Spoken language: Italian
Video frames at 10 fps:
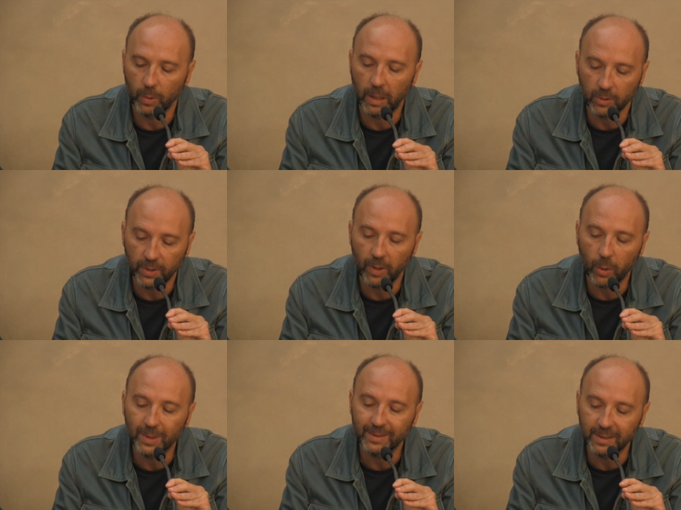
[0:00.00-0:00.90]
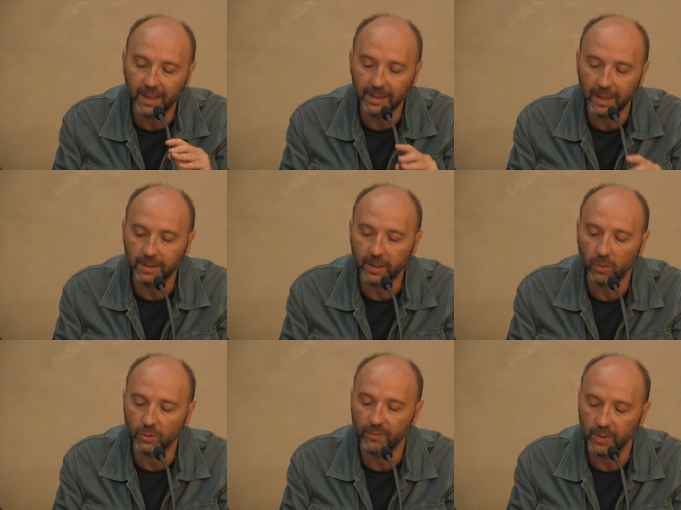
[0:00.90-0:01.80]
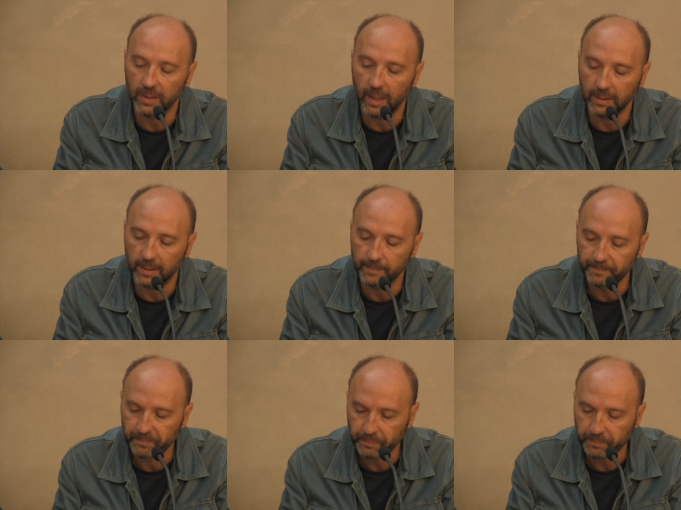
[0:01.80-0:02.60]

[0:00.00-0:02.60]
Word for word: una notevole quantità di altre cose vietate.